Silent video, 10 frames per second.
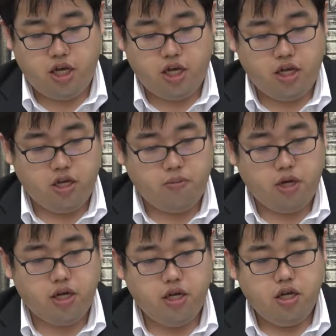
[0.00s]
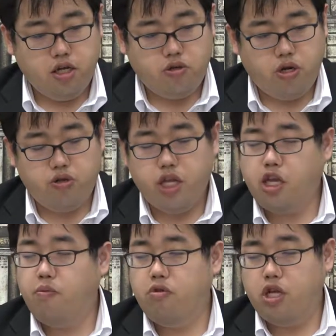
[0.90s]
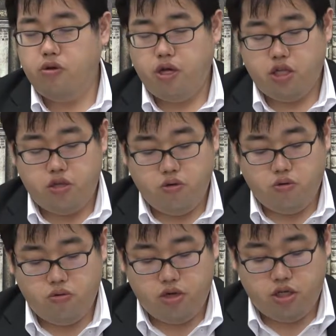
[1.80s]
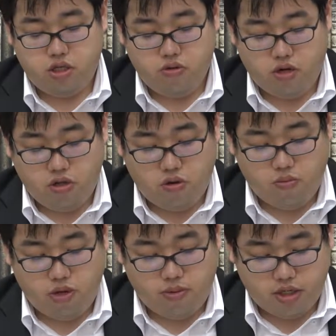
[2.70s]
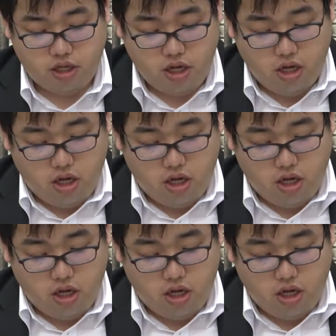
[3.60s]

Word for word: えー、まあそれのネタ本などをやっておくことが必要かと思います